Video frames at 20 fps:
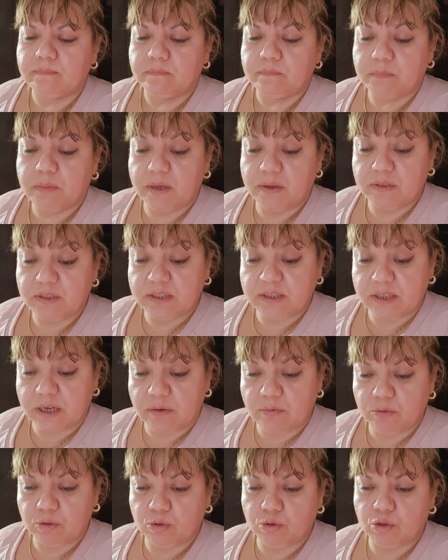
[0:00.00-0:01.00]
Моя сестра
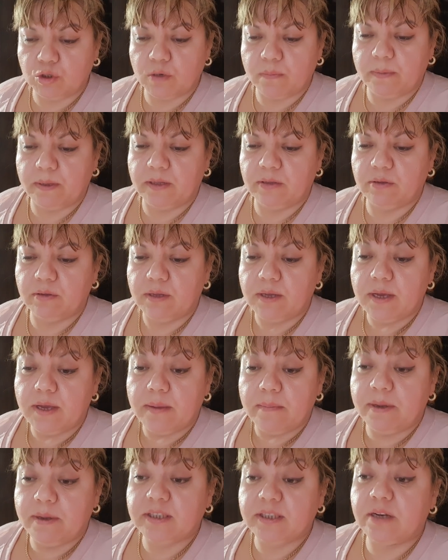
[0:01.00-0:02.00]
его тоже баловала.
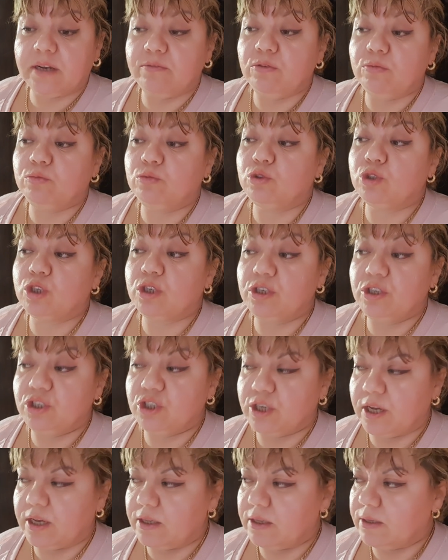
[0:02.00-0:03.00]
Моя сестра в нем души не
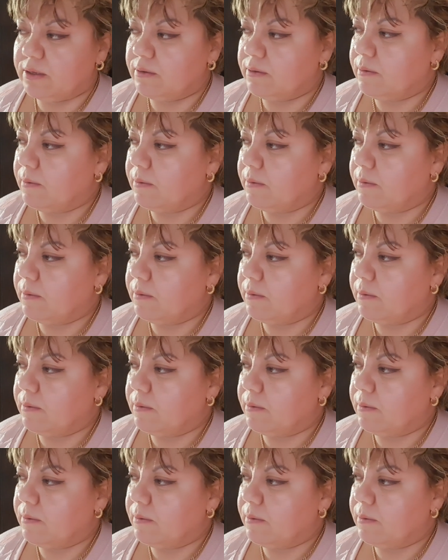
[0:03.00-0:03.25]
чаяла.